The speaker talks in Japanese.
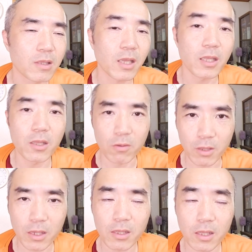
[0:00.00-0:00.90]
種の
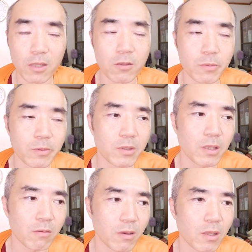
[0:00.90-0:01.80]
ね種の部分っ
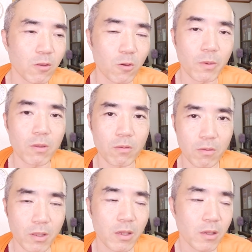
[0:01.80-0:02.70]
ていうのかなトマト
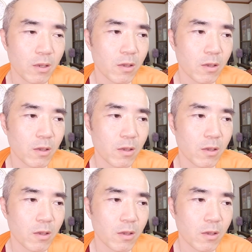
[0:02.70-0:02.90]
のね